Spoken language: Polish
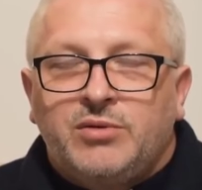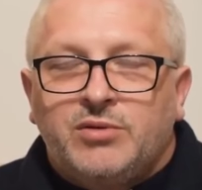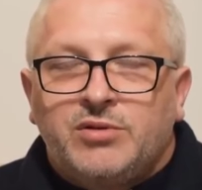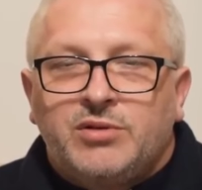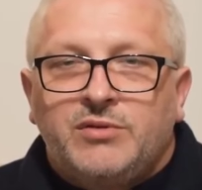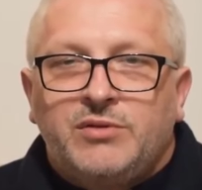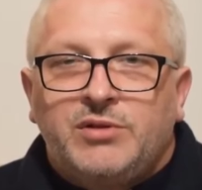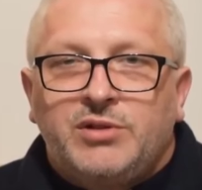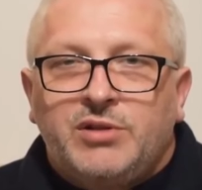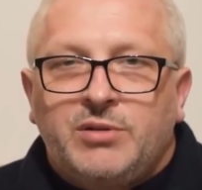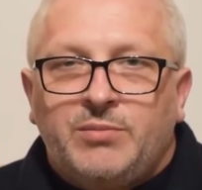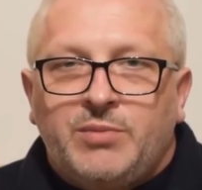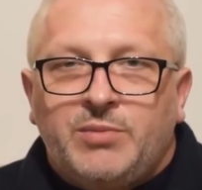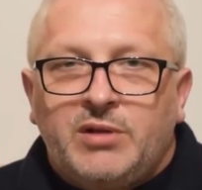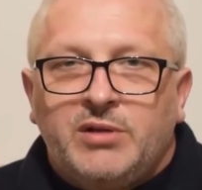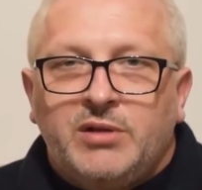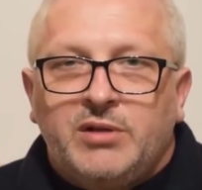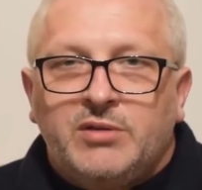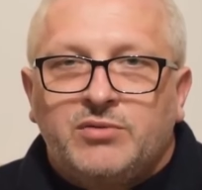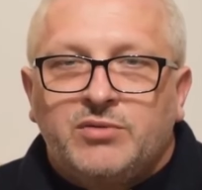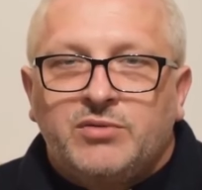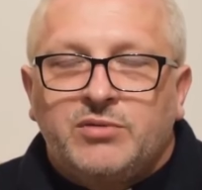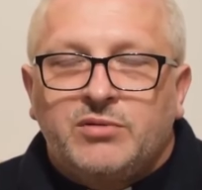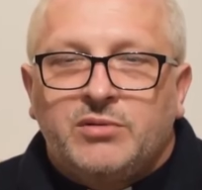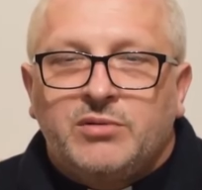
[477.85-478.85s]
Oczywiście Pan
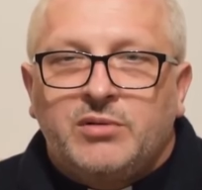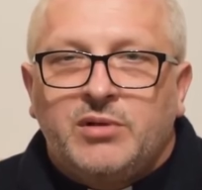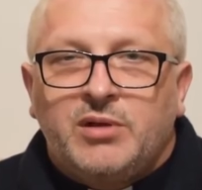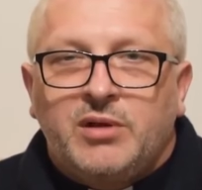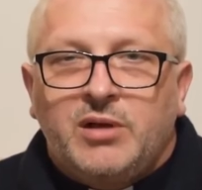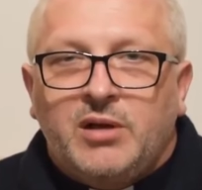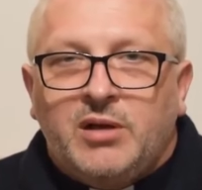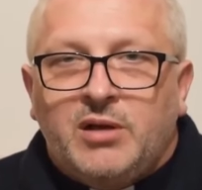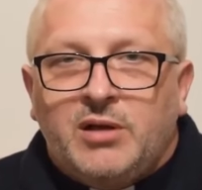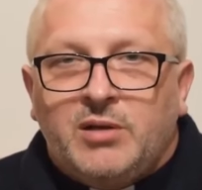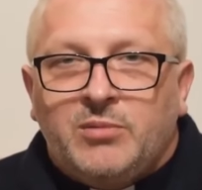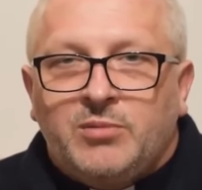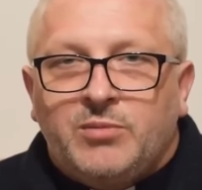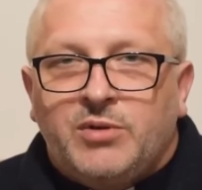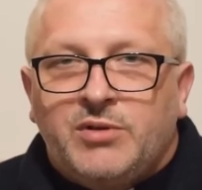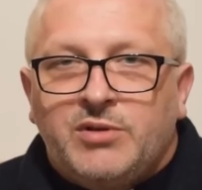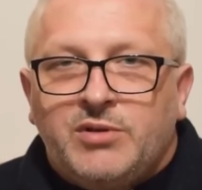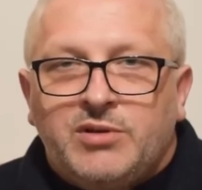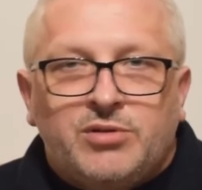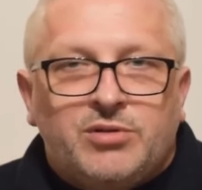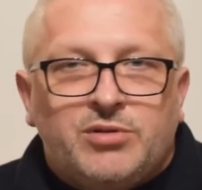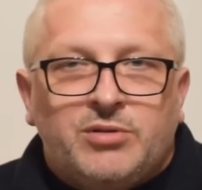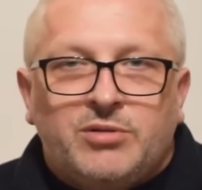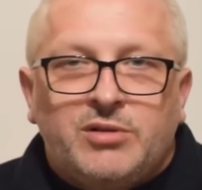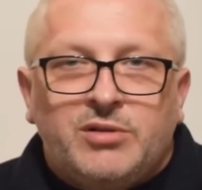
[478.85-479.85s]
Jezus
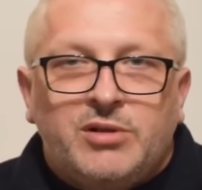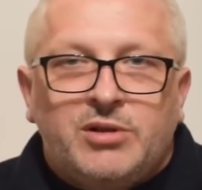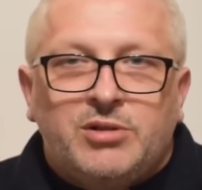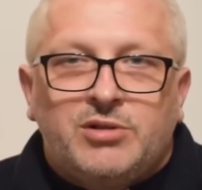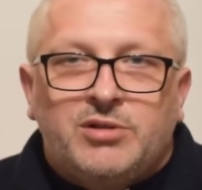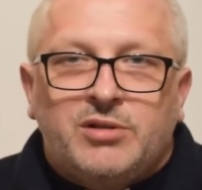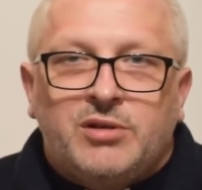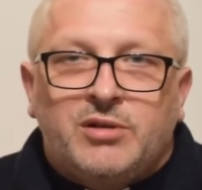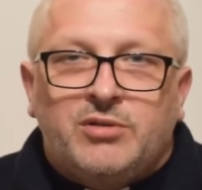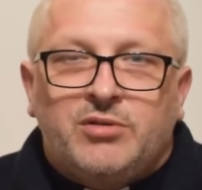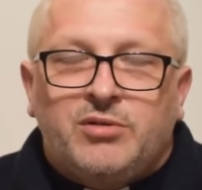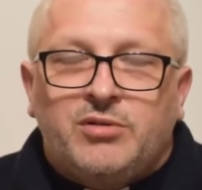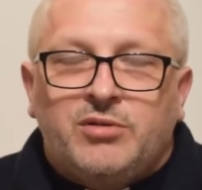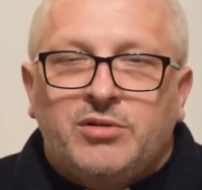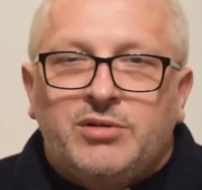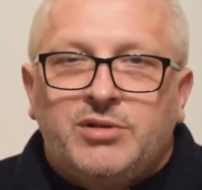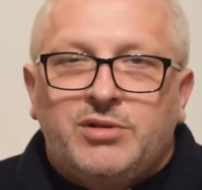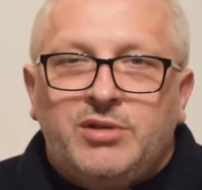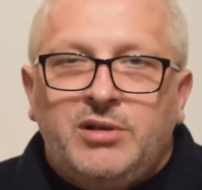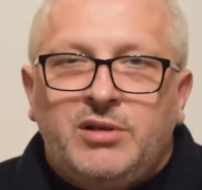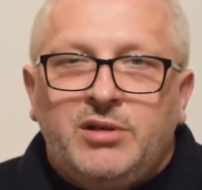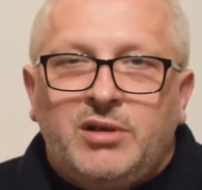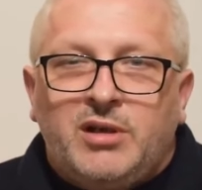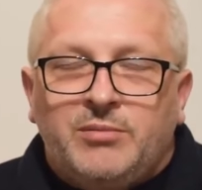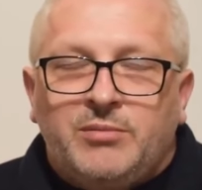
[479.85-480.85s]
powiedział, że to nie jeszcze jego
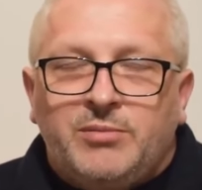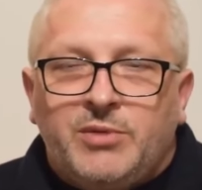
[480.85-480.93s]
godzina,